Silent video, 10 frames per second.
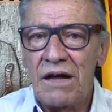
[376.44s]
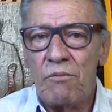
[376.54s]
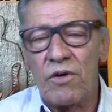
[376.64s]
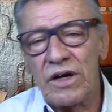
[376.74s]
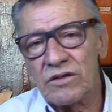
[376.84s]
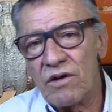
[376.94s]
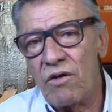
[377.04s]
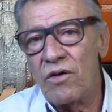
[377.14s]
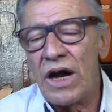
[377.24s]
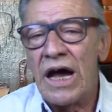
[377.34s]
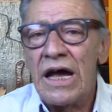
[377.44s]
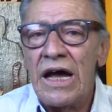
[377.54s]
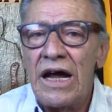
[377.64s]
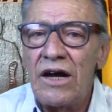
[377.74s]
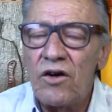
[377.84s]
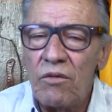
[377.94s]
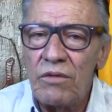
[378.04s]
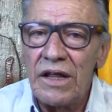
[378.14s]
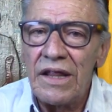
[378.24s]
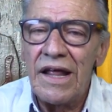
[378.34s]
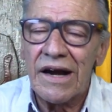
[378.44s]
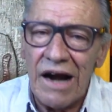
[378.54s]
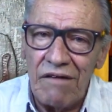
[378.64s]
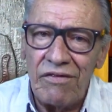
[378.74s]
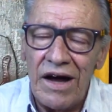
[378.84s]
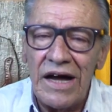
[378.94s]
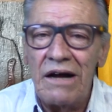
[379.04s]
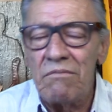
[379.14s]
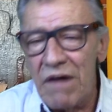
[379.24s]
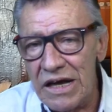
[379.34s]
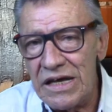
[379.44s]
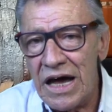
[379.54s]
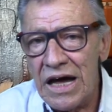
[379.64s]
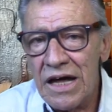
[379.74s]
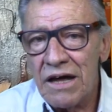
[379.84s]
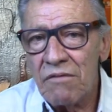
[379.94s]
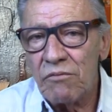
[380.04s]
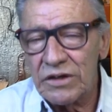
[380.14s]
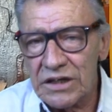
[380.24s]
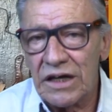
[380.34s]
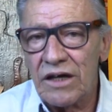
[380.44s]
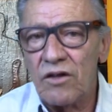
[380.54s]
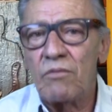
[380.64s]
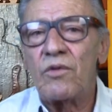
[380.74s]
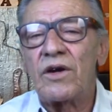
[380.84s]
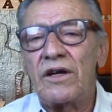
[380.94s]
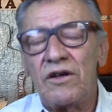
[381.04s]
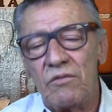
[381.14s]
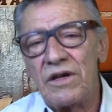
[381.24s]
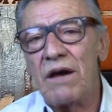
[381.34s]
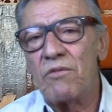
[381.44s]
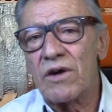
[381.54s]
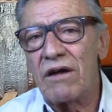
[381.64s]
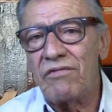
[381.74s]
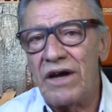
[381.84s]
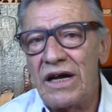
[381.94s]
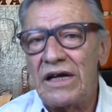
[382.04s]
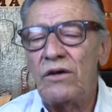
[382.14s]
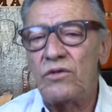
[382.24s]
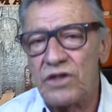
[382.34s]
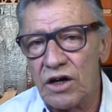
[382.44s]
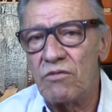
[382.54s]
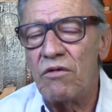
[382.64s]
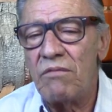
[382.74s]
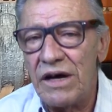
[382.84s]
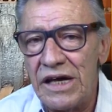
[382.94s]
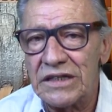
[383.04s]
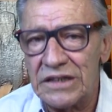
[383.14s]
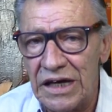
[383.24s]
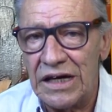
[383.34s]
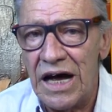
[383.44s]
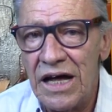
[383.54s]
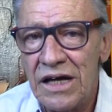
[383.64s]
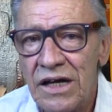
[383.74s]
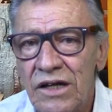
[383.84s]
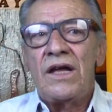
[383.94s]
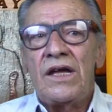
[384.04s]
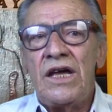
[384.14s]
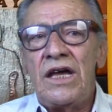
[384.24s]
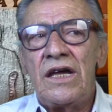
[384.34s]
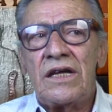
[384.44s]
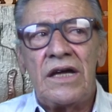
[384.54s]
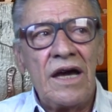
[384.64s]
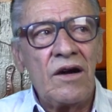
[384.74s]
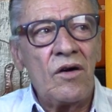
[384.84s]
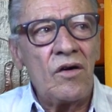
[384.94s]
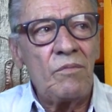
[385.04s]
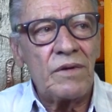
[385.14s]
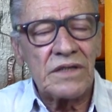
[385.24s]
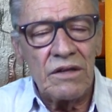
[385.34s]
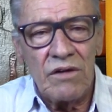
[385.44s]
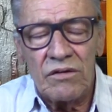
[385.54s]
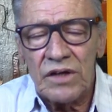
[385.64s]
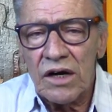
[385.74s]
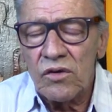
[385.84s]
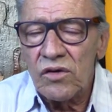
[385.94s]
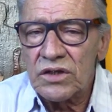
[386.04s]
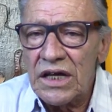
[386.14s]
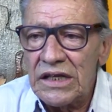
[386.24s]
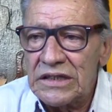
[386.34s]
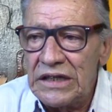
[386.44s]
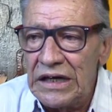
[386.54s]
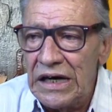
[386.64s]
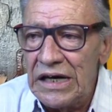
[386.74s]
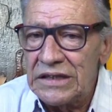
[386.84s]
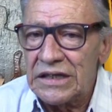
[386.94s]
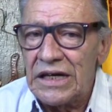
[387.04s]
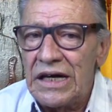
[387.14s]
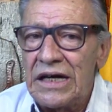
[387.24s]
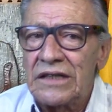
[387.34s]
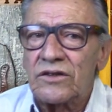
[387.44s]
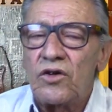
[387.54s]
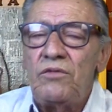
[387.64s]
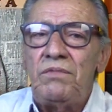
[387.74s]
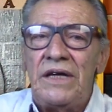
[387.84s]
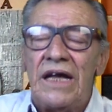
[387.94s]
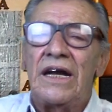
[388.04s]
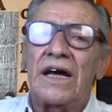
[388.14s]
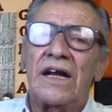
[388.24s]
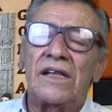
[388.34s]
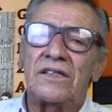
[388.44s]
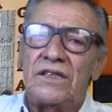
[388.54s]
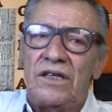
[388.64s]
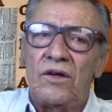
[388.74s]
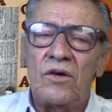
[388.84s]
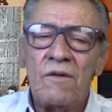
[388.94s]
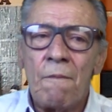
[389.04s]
Por eso ahora el nombre de Rafa el Maya, pues se quedó porque yo me llamo Rafael y luché como Maya Azteca. Y quiero, pasando a otra cosa, decirles que estoy bien agradecido